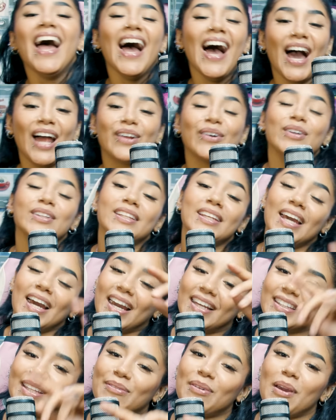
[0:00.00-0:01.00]
Algún día,
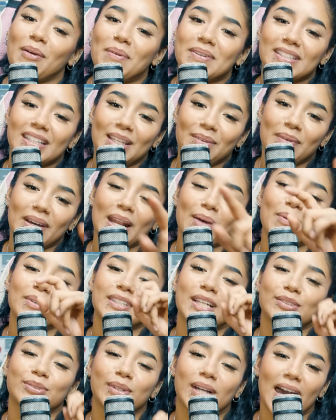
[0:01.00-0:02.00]
gente, mía vos se animará a
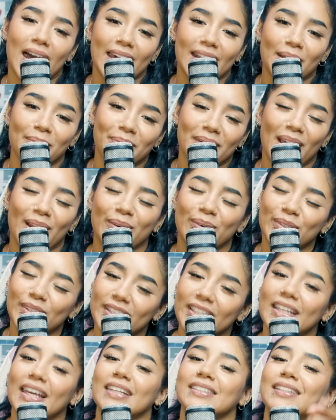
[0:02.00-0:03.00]
mostrar su cara, pe.
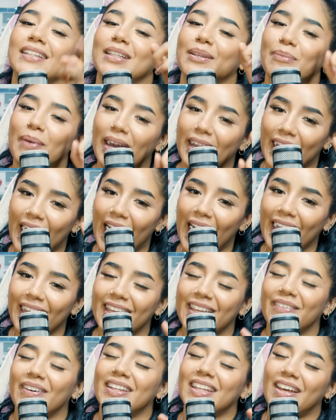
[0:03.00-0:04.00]
Algún día se animará
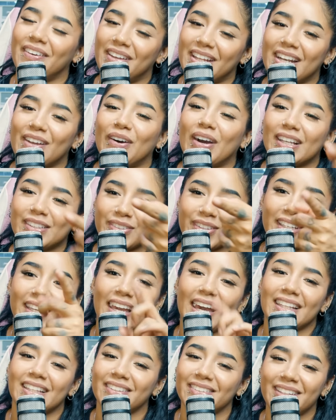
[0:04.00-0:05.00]
y van a ver el objeto que
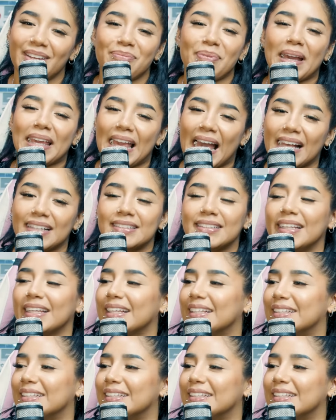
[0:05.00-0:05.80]
hace. Esta payasa, eh.